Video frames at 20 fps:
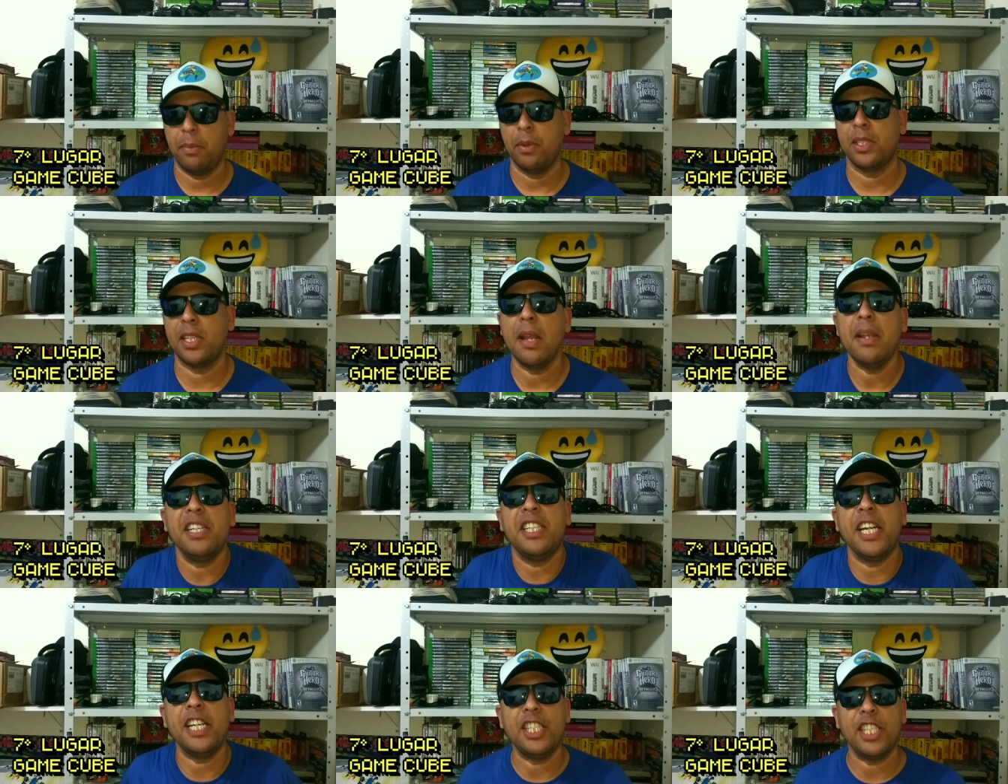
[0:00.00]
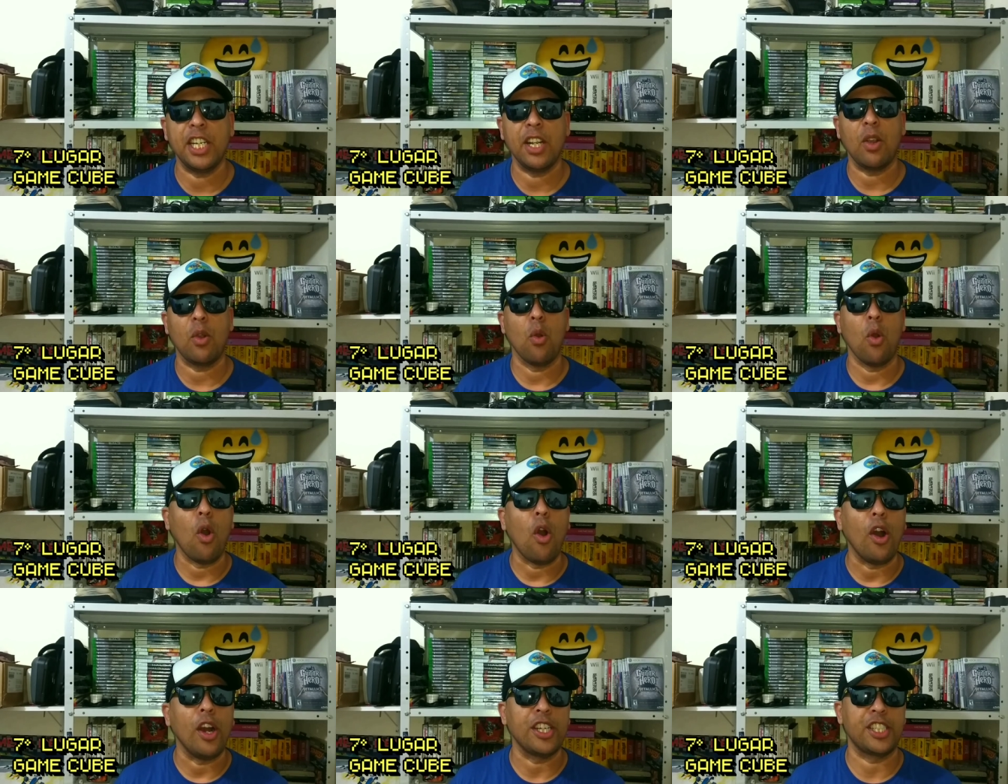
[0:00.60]
Pô, tem gente que
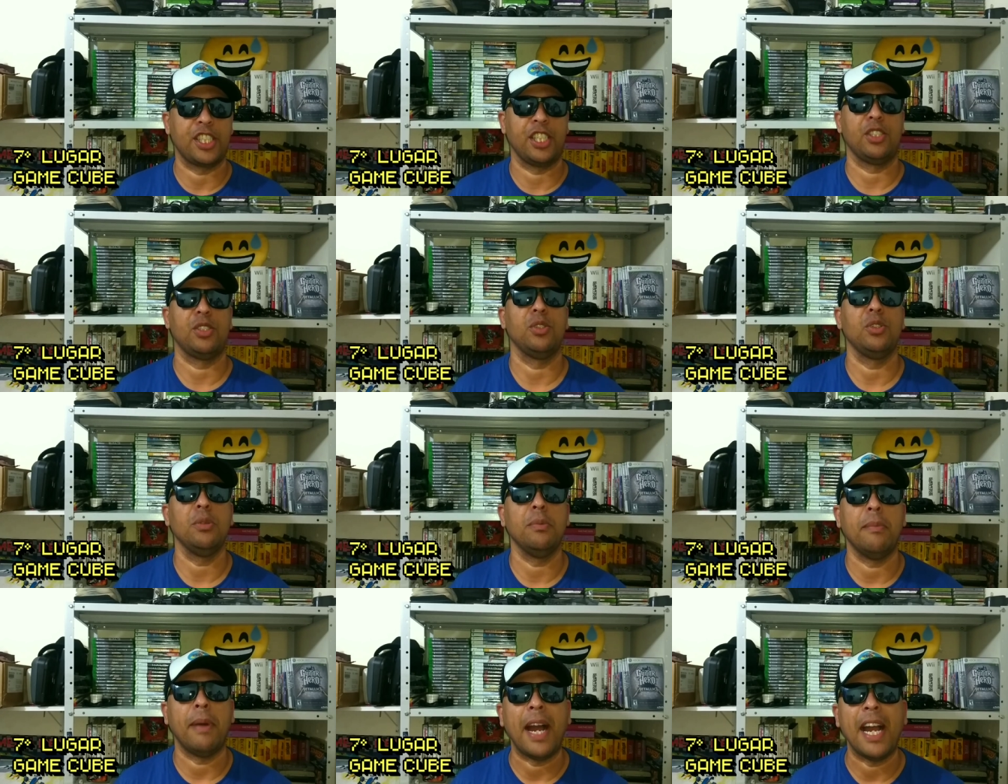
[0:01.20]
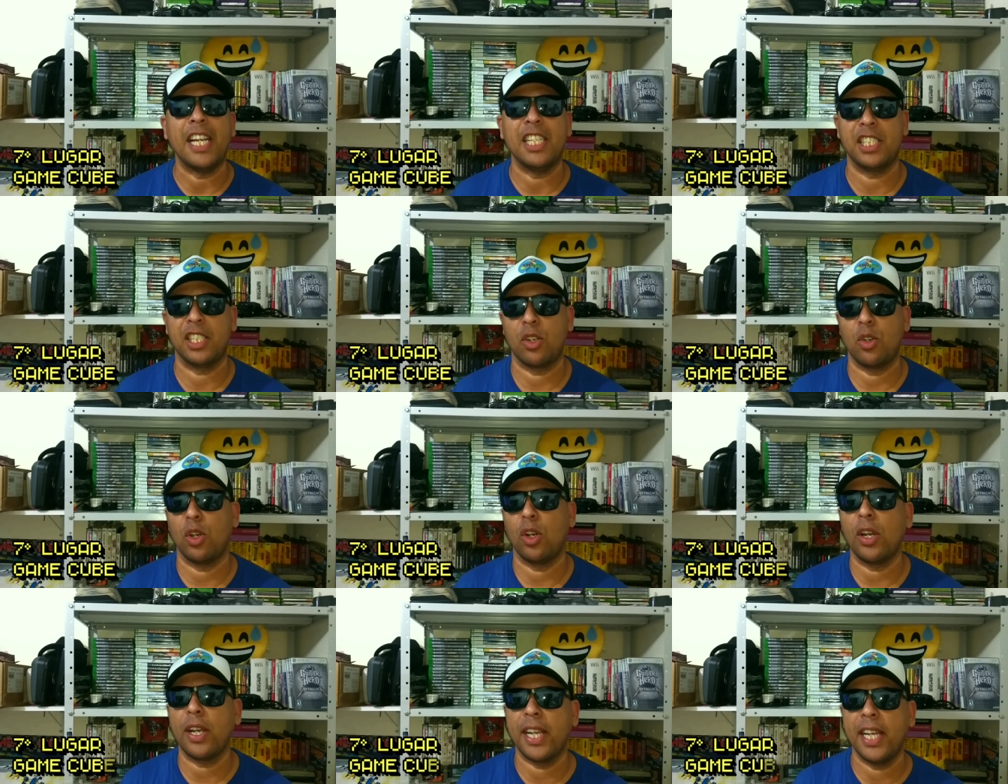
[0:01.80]
gosta tudo mais
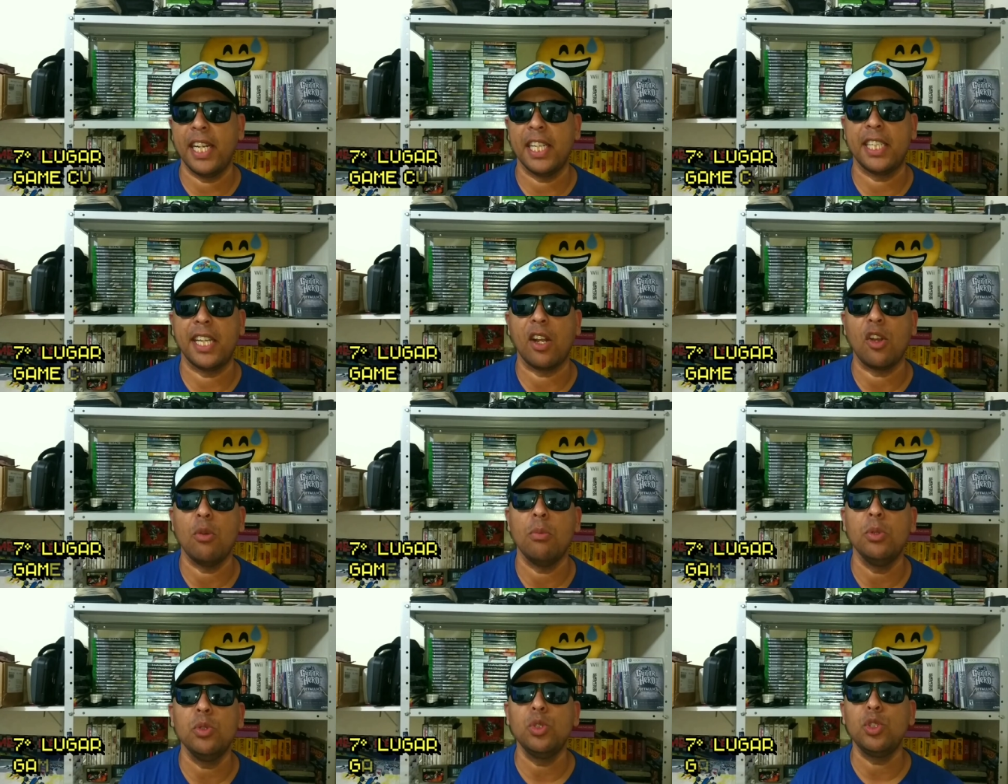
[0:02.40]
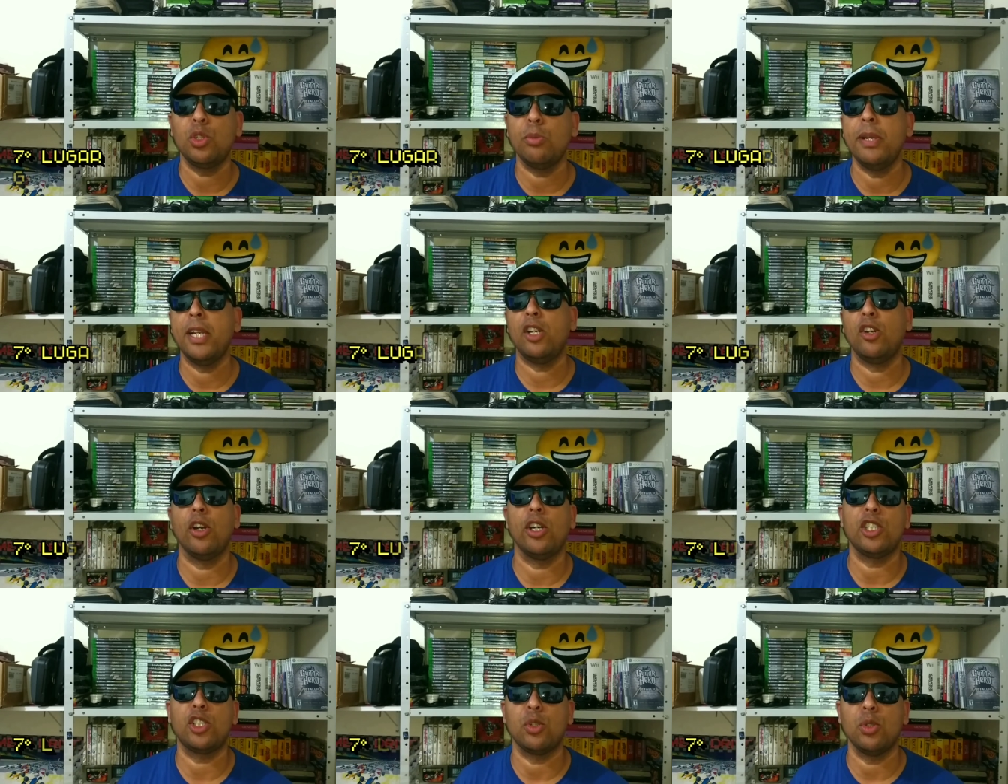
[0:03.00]
e coloca ele até como um dos
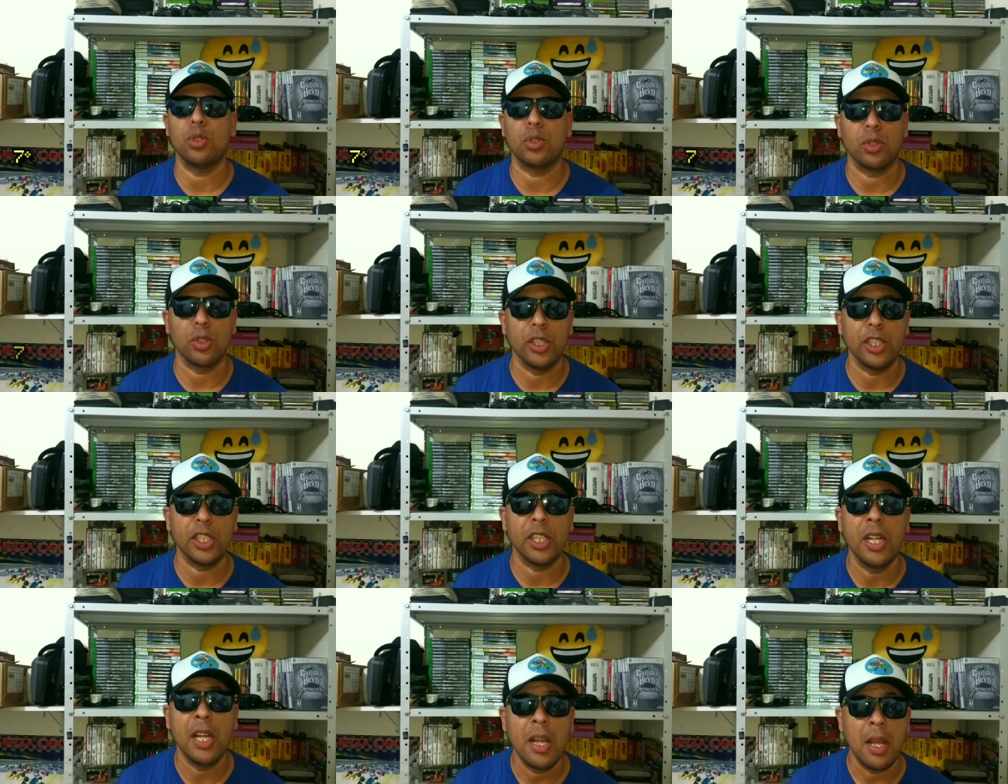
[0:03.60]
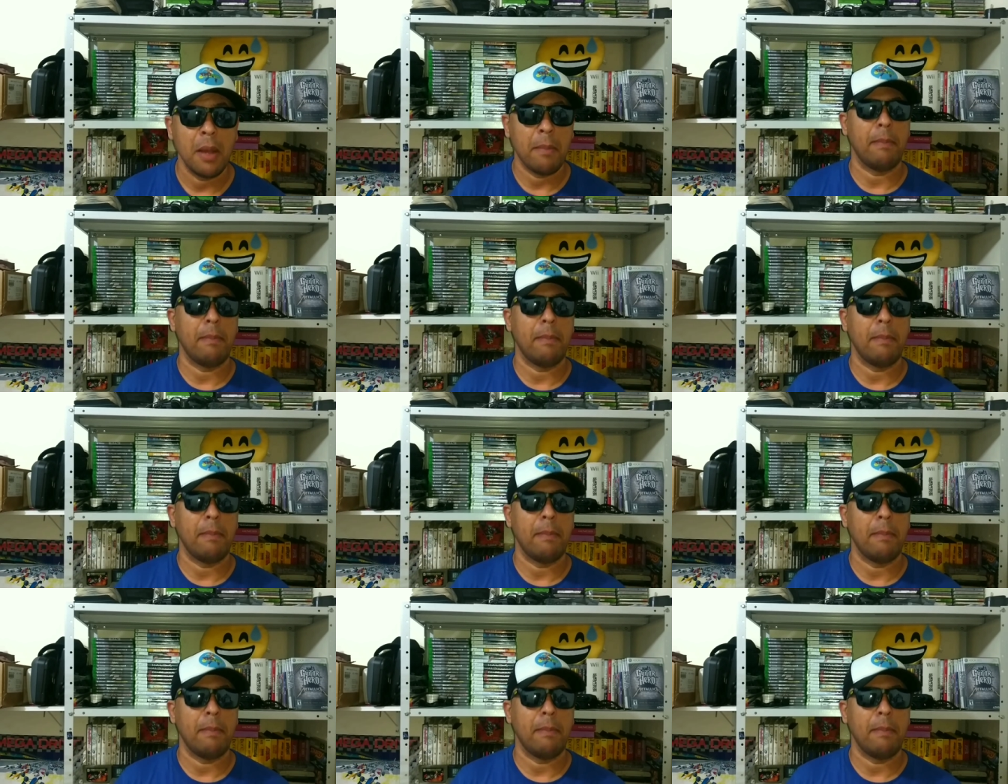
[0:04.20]
melhores controles,